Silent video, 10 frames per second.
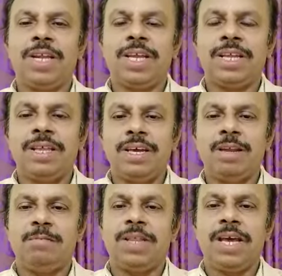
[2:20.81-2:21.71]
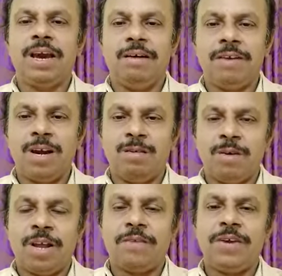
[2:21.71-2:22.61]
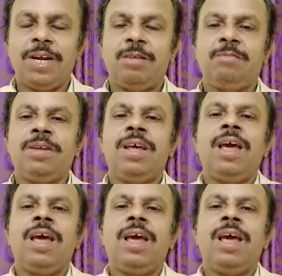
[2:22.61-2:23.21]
இருக்கிறது என்பதை அவர்கள் உணர வேண்டும்